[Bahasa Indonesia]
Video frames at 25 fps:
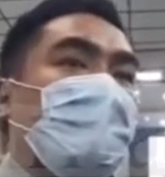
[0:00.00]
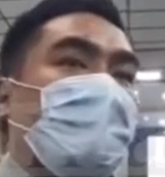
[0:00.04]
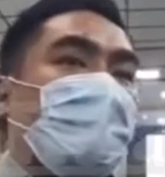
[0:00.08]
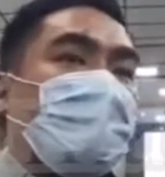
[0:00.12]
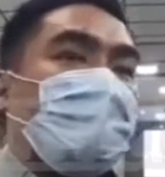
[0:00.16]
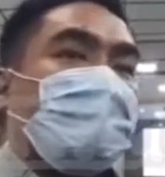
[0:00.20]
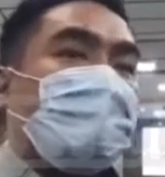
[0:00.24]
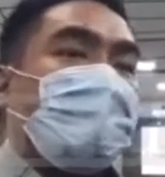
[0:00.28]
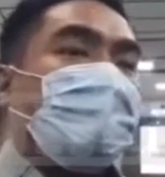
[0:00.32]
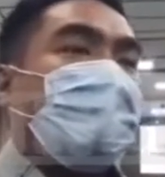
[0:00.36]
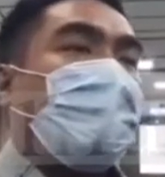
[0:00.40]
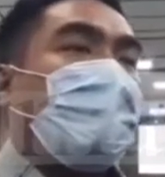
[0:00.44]

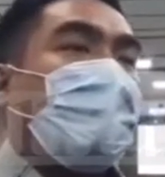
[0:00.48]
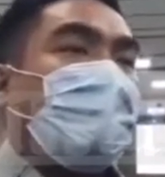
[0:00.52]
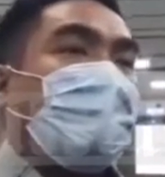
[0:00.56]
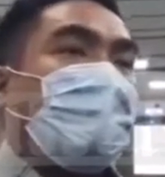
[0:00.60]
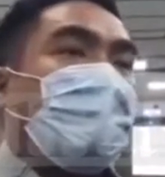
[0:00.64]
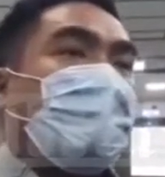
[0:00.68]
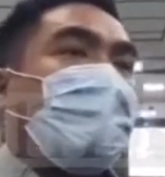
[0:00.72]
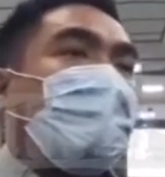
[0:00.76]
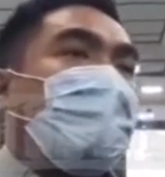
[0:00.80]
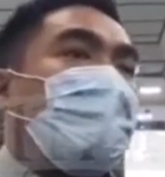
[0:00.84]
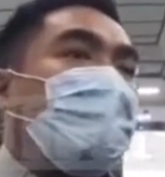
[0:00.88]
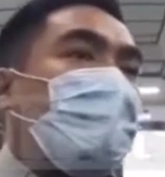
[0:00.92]
tidak
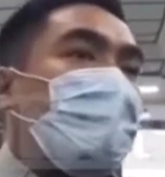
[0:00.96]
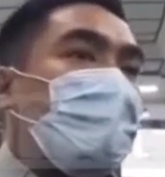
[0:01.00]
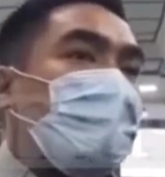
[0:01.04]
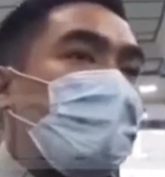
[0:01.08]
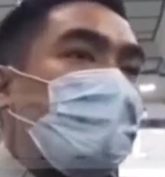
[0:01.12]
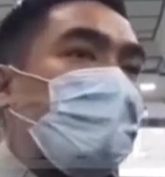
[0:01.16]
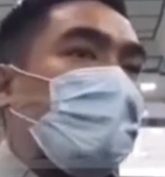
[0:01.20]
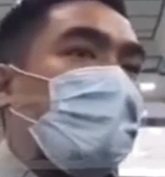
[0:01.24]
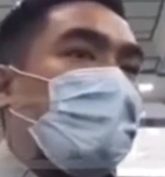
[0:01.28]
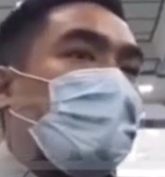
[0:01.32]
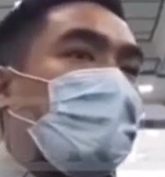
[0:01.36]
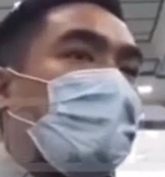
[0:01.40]
ada
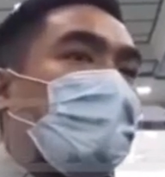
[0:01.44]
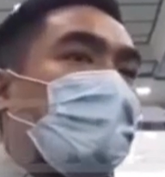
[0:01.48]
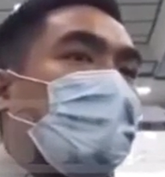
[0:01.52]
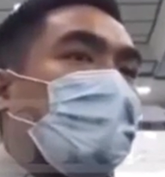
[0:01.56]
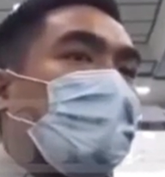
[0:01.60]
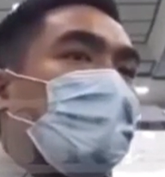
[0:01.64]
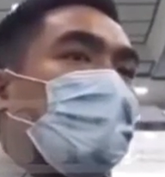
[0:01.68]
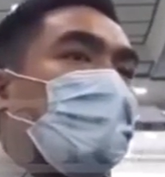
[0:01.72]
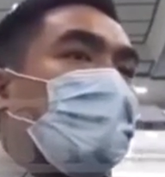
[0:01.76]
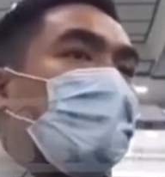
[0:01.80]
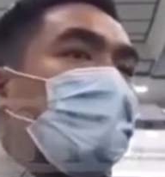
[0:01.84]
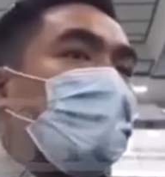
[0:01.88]

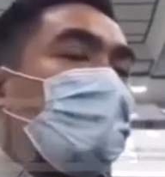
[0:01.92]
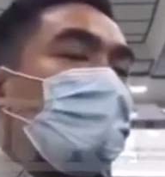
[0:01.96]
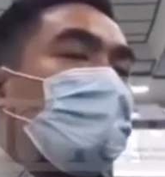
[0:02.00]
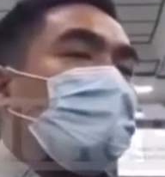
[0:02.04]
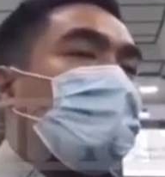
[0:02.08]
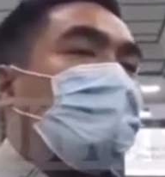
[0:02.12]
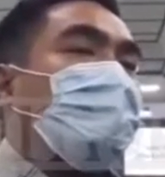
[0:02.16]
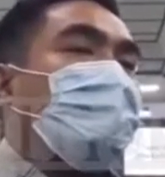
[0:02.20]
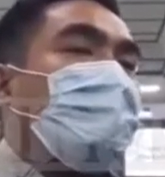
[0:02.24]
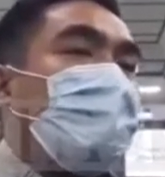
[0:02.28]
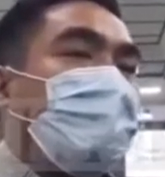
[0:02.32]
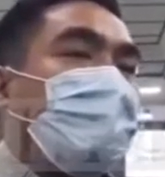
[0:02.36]
uh,
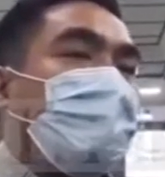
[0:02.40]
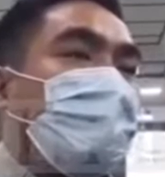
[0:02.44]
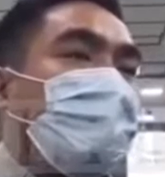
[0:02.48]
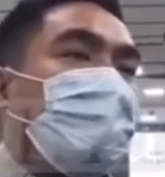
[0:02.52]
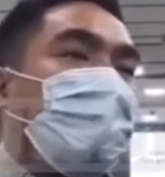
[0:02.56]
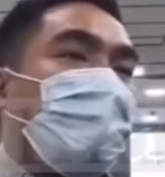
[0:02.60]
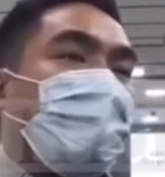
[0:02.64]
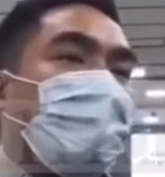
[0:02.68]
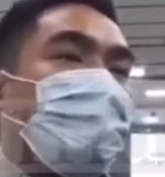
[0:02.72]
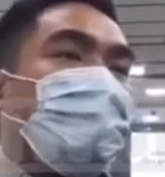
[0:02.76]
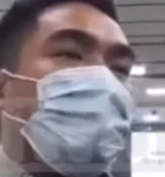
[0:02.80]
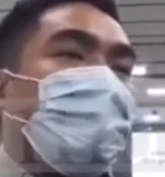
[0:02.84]
dilibatkan
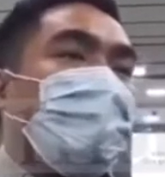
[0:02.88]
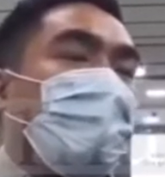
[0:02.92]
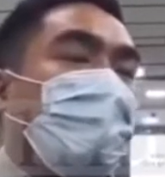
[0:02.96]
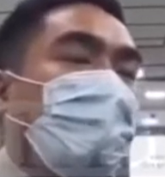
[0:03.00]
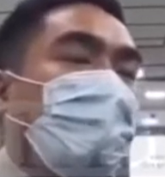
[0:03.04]
oleh ma eh,